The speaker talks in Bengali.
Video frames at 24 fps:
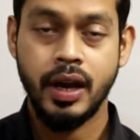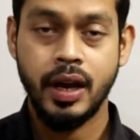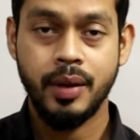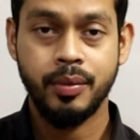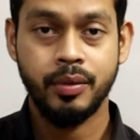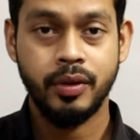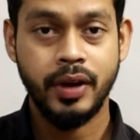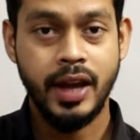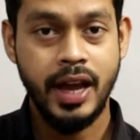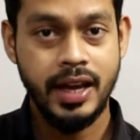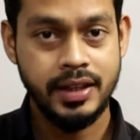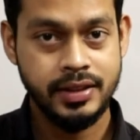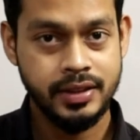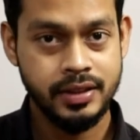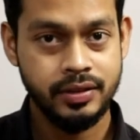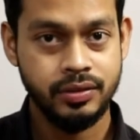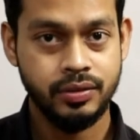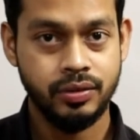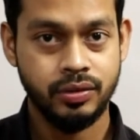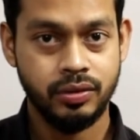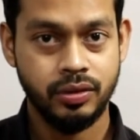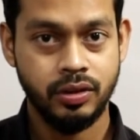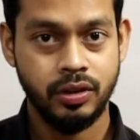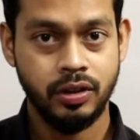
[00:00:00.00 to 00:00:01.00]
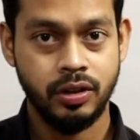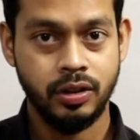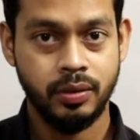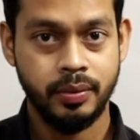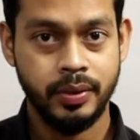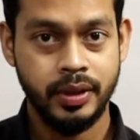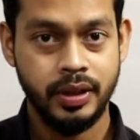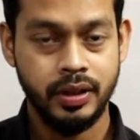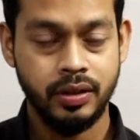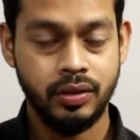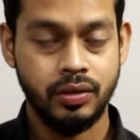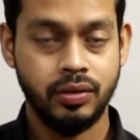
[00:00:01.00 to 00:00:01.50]
এবং অ্যাসেস করতে
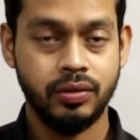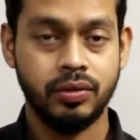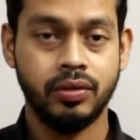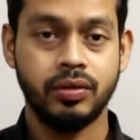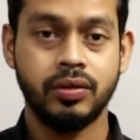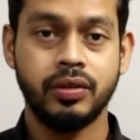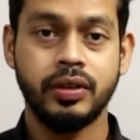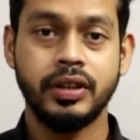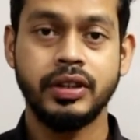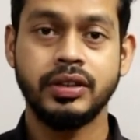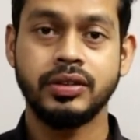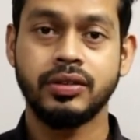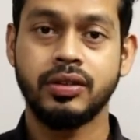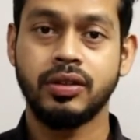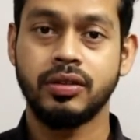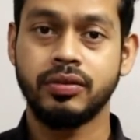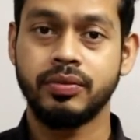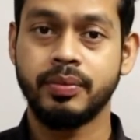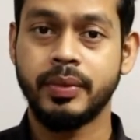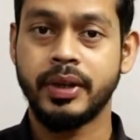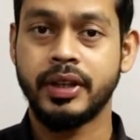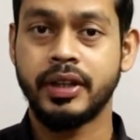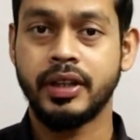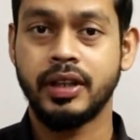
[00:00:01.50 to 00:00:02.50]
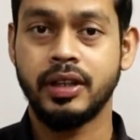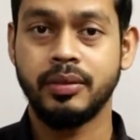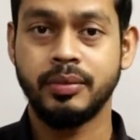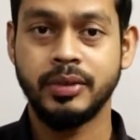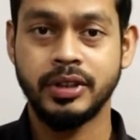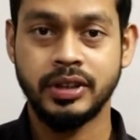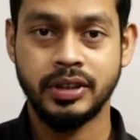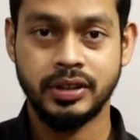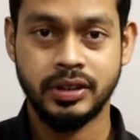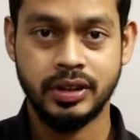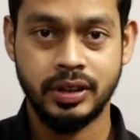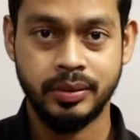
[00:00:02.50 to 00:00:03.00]
হবে কোনো রিস্ক অফ ম্যাটেরিয়াল
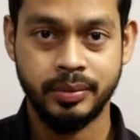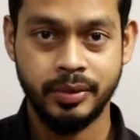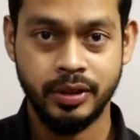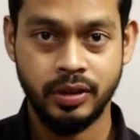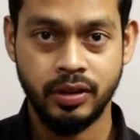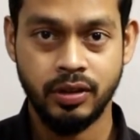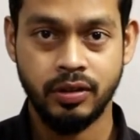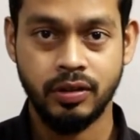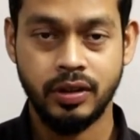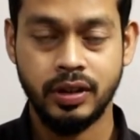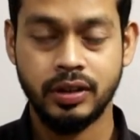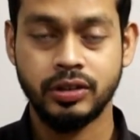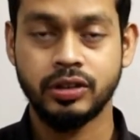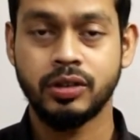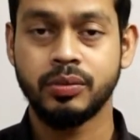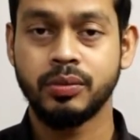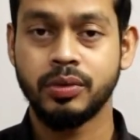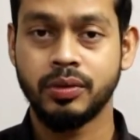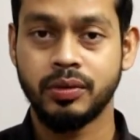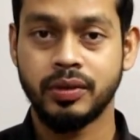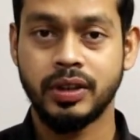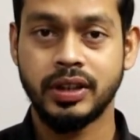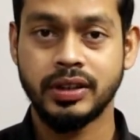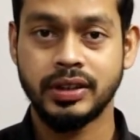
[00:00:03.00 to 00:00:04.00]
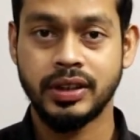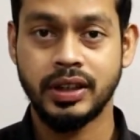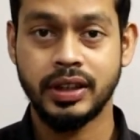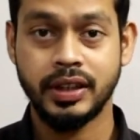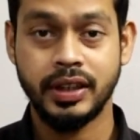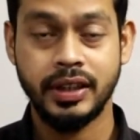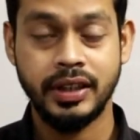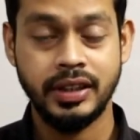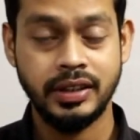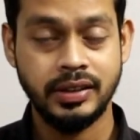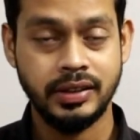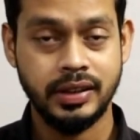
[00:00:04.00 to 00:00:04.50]
মিসস্টেটমেন্ট হওয়ার সম্ভাবনা আছে নাকি
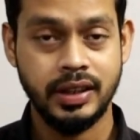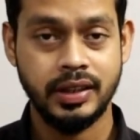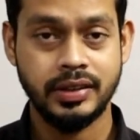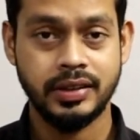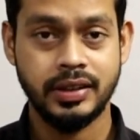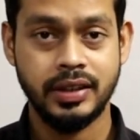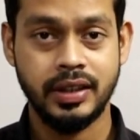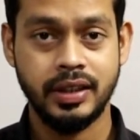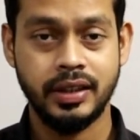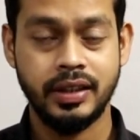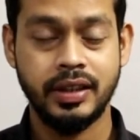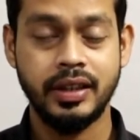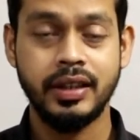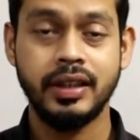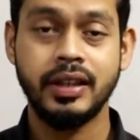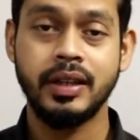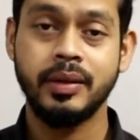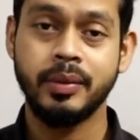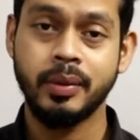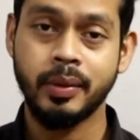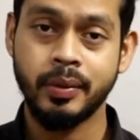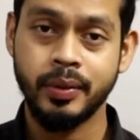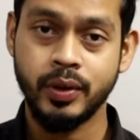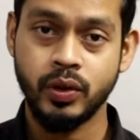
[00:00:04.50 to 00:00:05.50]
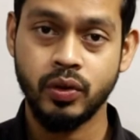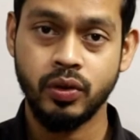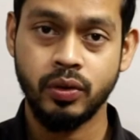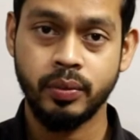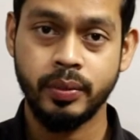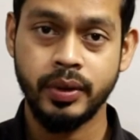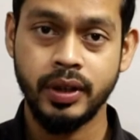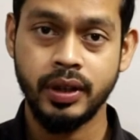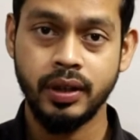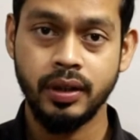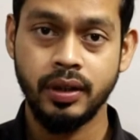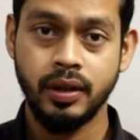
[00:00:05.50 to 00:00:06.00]
রিস্ক আছে নাকি কীভাবে
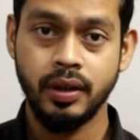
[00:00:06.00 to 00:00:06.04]
করবে